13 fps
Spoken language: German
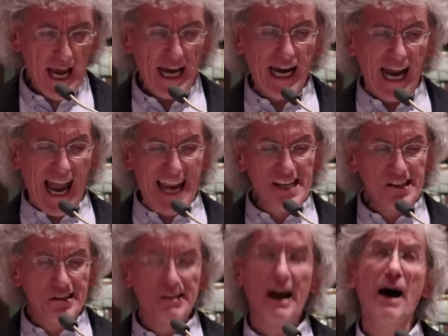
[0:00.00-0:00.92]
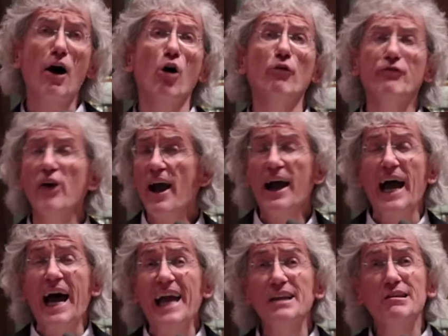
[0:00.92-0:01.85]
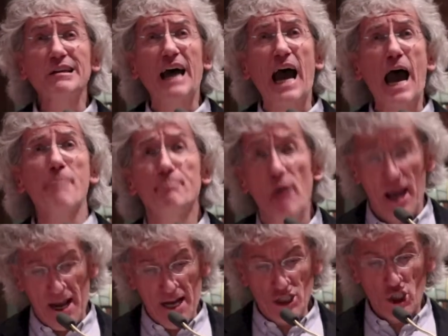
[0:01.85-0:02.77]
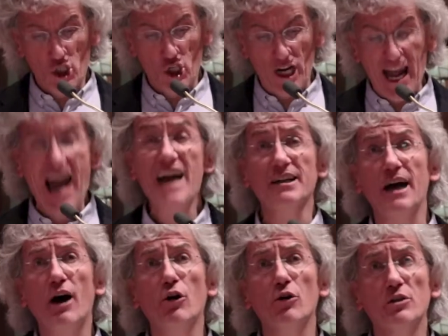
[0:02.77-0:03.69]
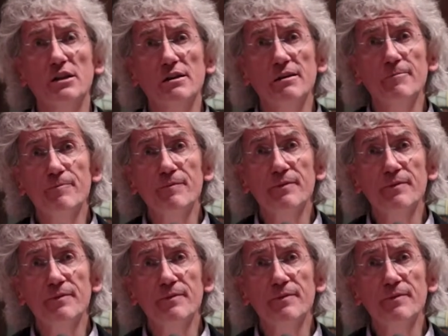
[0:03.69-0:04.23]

reiß auf, reiß ab, schlag aus.